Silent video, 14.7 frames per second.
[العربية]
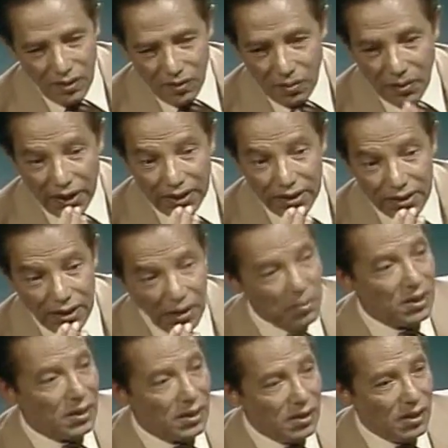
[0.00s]
وبعدين
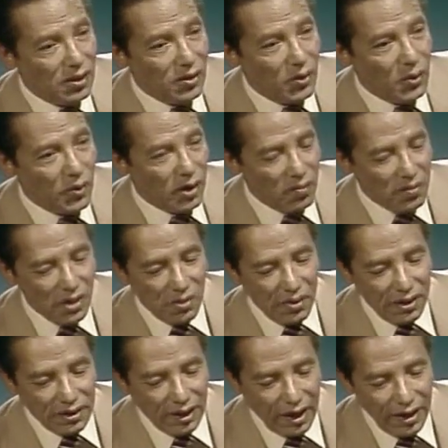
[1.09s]
طبيعي إن هو ربنا سبحانه
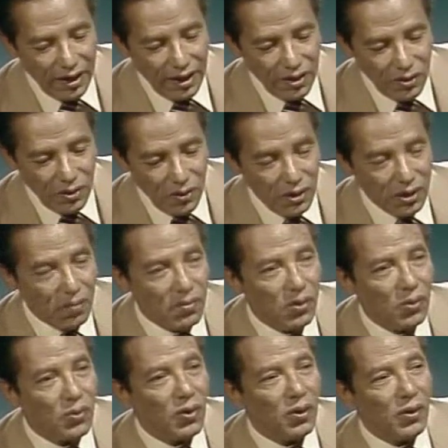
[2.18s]
وتعالى إن هو طب ما
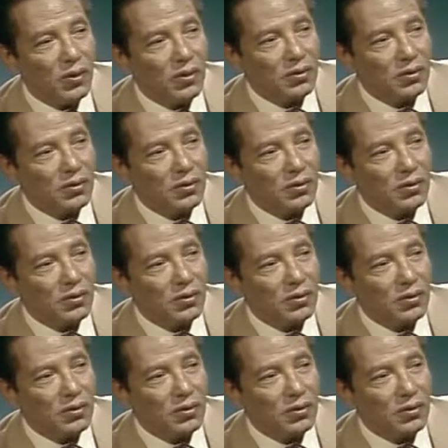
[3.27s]
هو